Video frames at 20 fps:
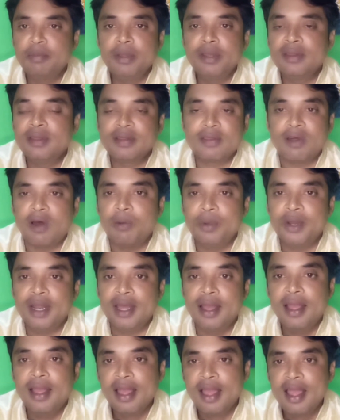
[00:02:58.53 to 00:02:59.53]
বিজনেস হবে না
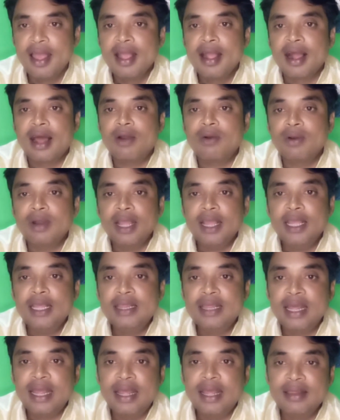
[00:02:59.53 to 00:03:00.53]
কারণ
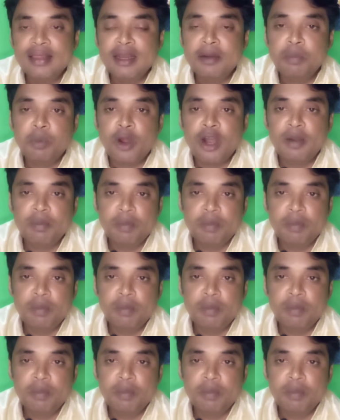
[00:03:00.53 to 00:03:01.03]
এজেন্ট পয়েন্ট